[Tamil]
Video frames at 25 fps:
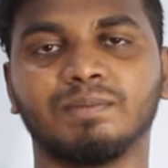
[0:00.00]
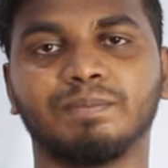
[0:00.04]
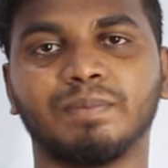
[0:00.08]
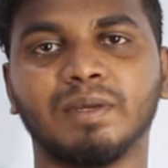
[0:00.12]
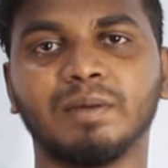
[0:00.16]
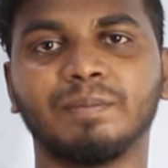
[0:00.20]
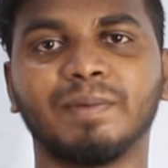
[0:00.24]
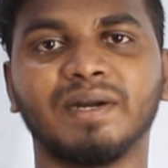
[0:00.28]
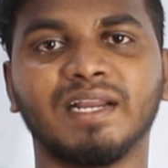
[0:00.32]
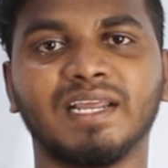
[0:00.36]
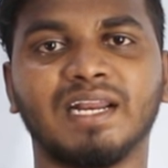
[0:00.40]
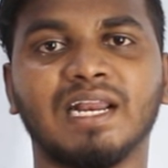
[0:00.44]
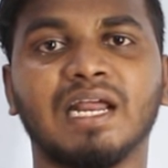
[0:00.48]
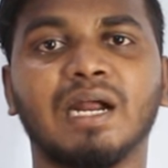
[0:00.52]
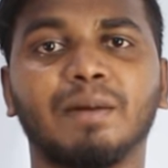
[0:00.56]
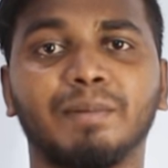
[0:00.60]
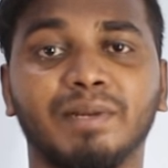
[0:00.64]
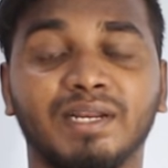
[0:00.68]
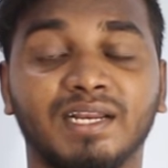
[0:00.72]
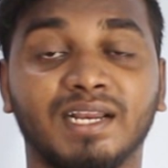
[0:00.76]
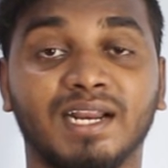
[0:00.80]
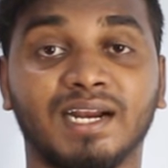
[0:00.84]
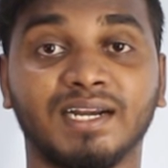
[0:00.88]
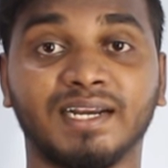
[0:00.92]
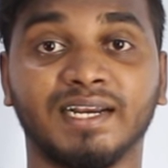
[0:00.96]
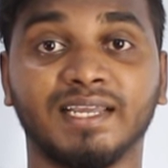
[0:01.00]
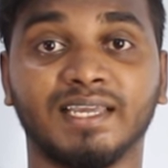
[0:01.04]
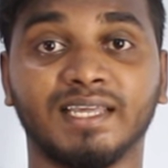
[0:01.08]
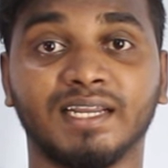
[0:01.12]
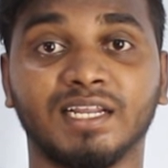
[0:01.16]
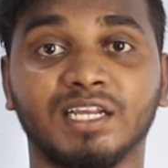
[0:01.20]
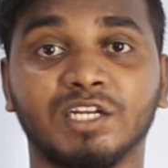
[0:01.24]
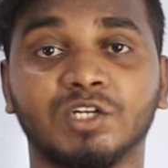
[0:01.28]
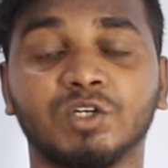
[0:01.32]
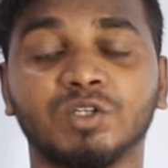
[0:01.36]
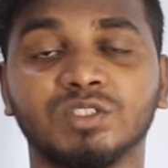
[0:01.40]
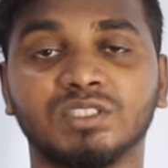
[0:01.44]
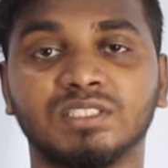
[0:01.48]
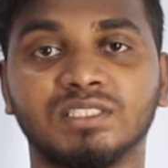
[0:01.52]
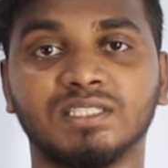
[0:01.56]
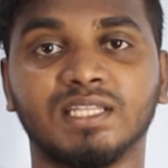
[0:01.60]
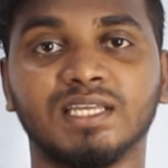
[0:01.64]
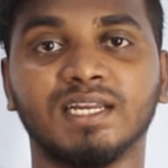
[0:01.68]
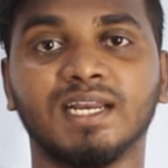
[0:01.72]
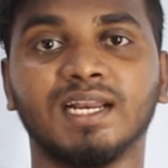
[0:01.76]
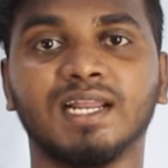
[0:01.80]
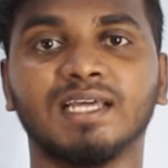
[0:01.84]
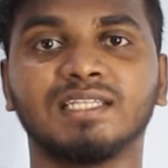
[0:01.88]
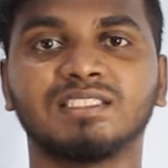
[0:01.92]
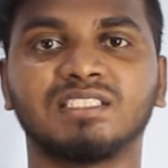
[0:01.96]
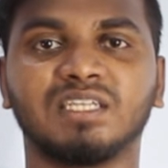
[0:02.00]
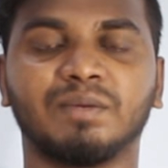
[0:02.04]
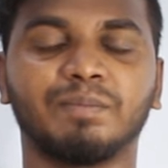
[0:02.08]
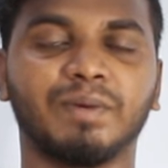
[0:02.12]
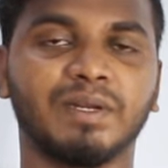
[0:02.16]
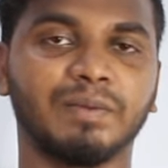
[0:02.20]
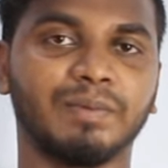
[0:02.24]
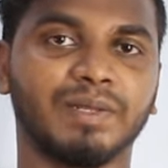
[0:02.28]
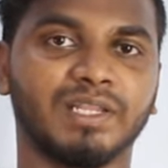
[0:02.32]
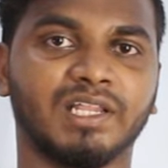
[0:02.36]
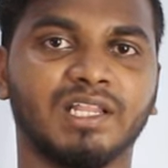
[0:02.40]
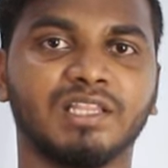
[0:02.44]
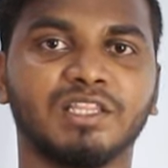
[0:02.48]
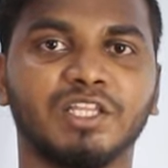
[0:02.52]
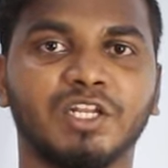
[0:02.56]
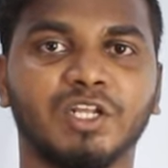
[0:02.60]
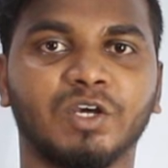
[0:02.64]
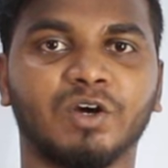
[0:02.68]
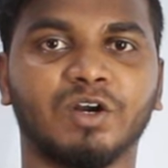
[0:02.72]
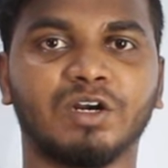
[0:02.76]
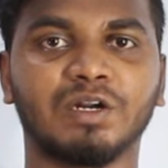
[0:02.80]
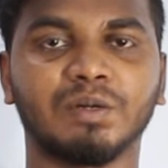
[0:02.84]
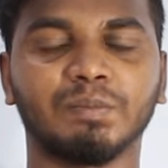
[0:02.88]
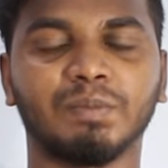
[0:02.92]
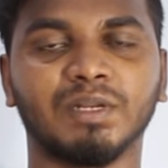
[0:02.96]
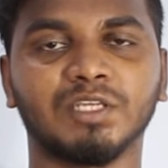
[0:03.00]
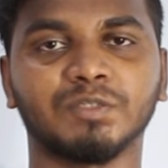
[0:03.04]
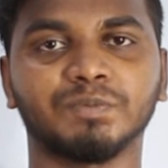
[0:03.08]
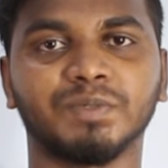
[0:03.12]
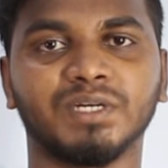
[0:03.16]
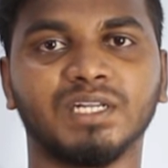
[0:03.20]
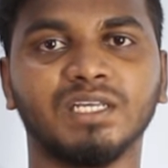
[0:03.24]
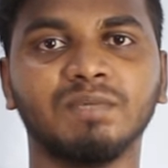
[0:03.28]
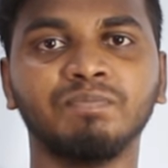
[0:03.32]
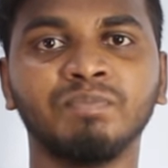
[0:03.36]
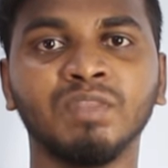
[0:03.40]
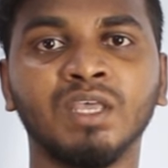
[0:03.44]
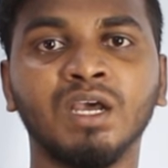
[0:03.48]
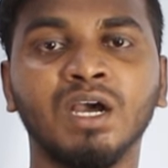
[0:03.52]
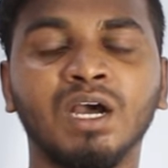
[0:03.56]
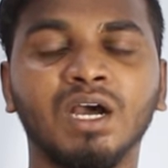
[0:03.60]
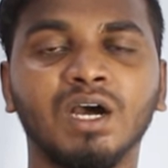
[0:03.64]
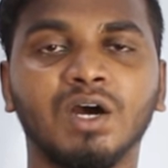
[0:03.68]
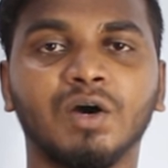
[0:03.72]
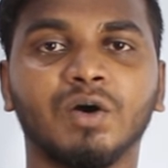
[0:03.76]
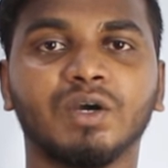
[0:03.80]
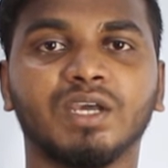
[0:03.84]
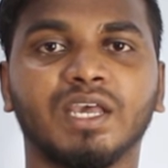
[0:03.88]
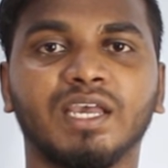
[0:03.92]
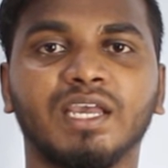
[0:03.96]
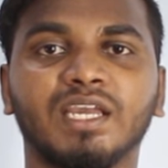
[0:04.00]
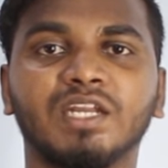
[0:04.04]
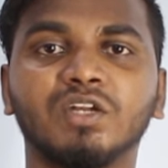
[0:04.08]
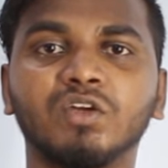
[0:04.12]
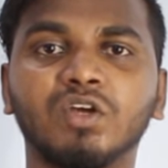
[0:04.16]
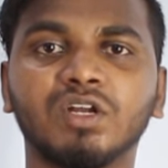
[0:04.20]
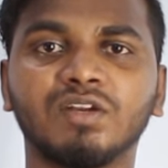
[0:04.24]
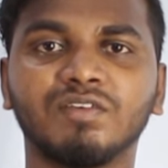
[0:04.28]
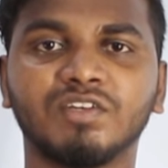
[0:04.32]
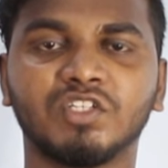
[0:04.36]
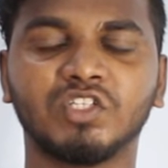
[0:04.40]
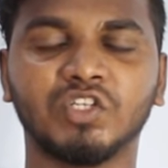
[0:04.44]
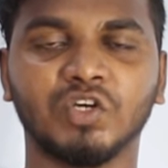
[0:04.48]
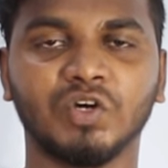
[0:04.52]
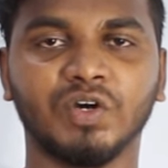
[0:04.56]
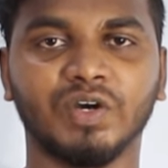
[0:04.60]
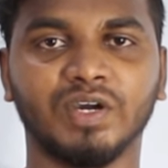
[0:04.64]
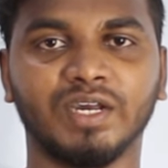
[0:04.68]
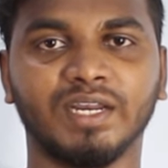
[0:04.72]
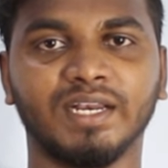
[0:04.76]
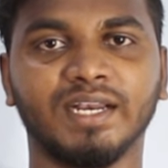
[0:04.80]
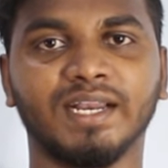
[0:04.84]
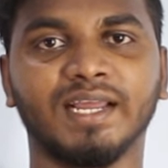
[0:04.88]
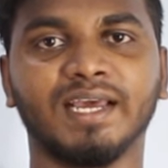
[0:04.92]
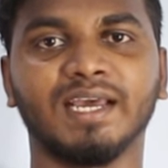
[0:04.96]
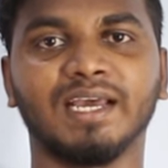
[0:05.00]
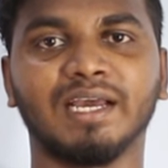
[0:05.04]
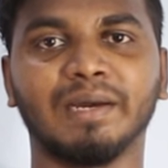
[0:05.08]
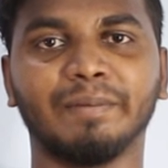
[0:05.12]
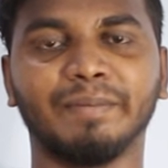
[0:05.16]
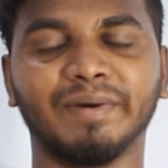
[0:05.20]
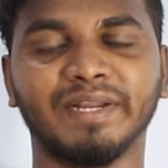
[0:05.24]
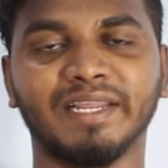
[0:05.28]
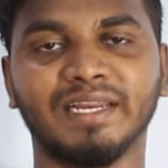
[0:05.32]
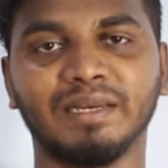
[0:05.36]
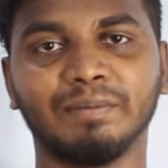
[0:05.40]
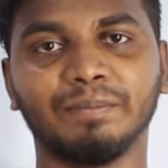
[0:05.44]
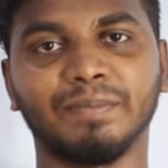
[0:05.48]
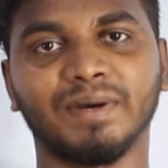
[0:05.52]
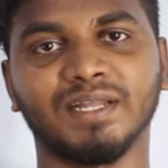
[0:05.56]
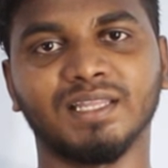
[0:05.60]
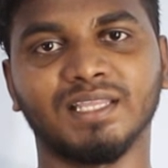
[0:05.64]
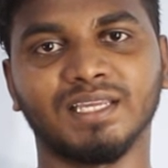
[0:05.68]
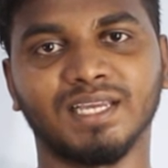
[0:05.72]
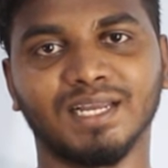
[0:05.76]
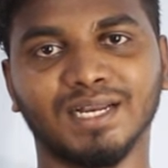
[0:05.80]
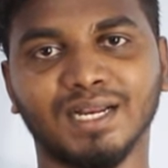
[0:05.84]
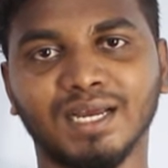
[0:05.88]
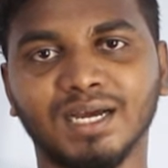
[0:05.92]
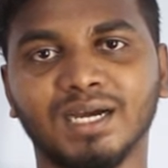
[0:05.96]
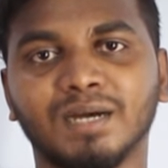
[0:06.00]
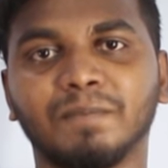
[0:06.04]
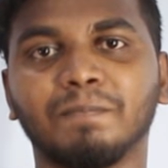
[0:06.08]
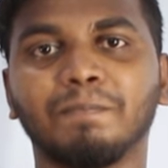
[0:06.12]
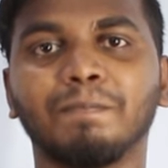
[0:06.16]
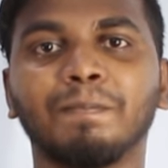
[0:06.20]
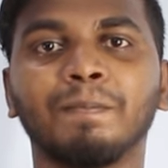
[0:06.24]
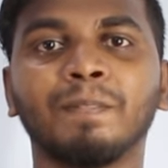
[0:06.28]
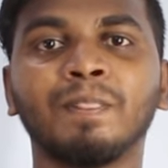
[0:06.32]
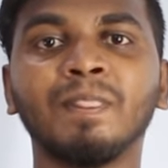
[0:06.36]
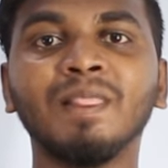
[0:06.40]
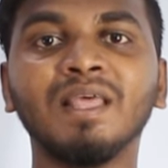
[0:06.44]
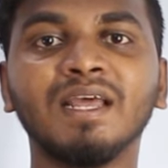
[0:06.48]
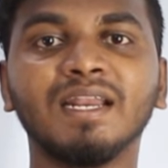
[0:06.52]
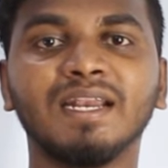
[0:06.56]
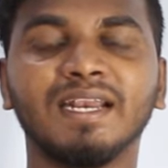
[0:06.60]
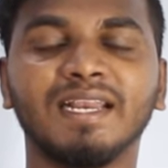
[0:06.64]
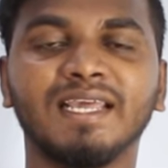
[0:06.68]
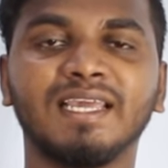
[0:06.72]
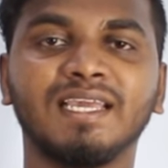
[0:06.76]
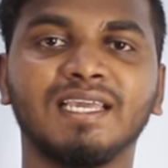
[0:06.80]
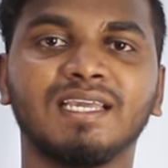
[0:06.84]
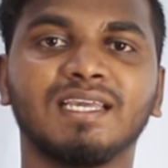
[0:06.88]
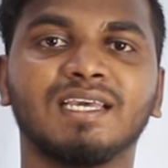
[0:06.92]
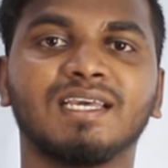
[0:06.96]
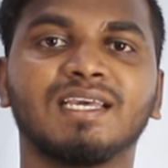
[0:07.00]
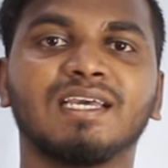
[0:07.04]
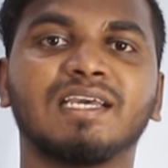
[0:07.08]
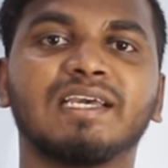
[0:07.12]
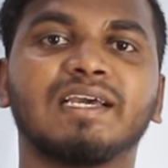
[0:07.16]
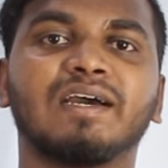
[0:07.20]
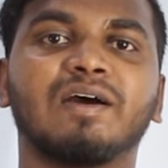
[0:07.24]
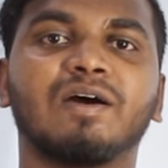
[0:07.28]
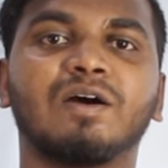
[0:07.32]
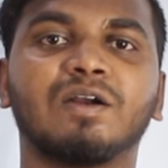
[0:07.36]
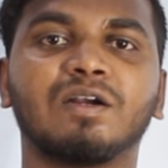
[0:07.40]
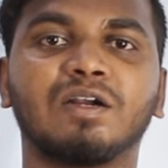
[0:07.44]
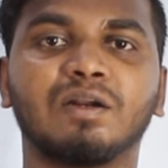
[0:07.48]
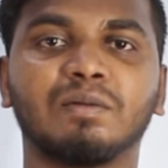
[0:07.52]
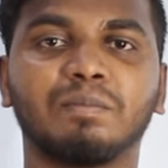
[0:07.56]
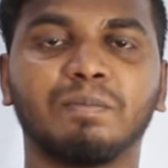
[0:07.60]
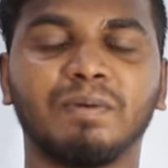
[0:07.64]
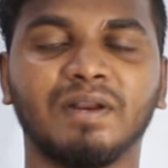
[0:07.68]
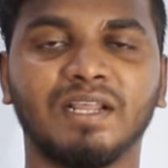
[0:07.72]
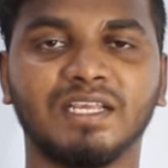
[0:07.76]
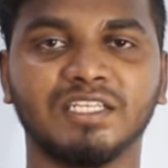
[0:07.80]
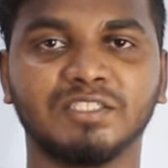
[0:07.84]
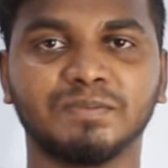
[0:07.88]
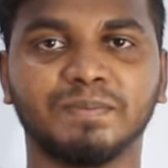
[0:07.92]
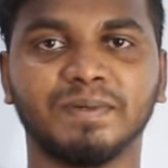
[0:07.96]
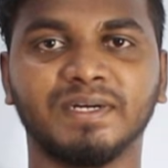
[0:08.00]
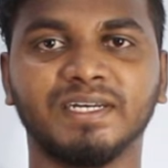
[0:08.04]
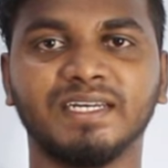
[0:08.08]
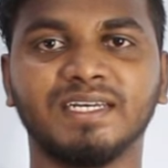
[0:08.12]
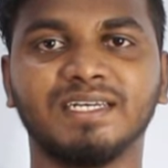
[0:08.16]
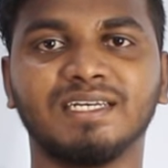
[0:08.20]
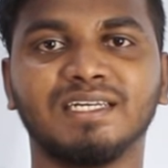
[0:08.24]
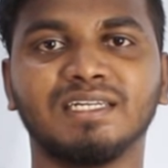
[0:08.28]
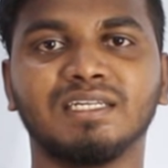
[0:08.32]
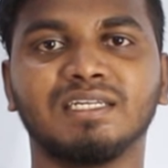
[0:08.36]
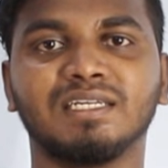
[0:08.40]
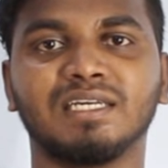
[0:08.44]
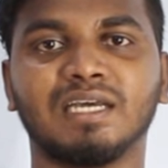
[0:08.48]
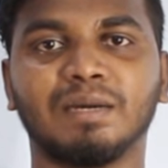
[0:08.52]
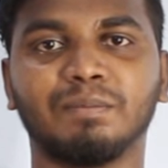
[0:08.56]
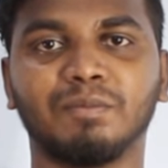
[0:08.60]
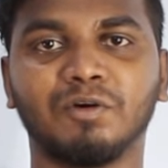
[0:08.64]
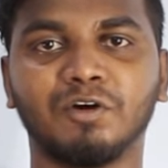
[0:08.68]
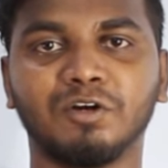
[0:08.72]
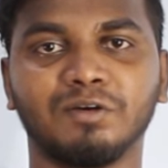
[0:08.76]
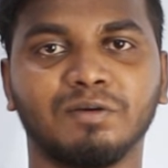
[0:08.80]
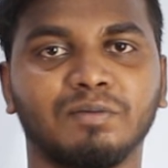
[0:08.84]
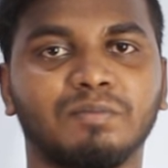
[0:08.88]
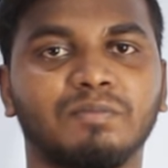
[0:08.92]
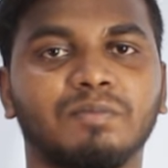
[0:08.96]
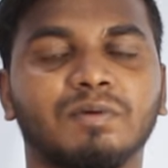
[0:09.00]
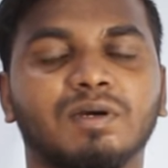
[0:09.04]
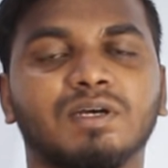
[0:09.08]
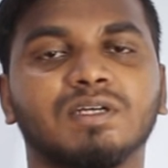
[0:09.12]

பே பண்ணிக்கலாம் அப்படின்னு நான் நினைக்கிறேன் இன்னும் தெரியல செக் பண்ணி பார்த்தா தெரியும் ஆர்டர் ப்ளேஸ் பண்ணி ஓகே இன்னொரு விஷயம் என்ன அப்படின்னு பார்த்தீங்கன்னா நீங்கள் ஆர்டர் ப்ளேஸ் பண்ணிவிட்டு அமௌண்ட்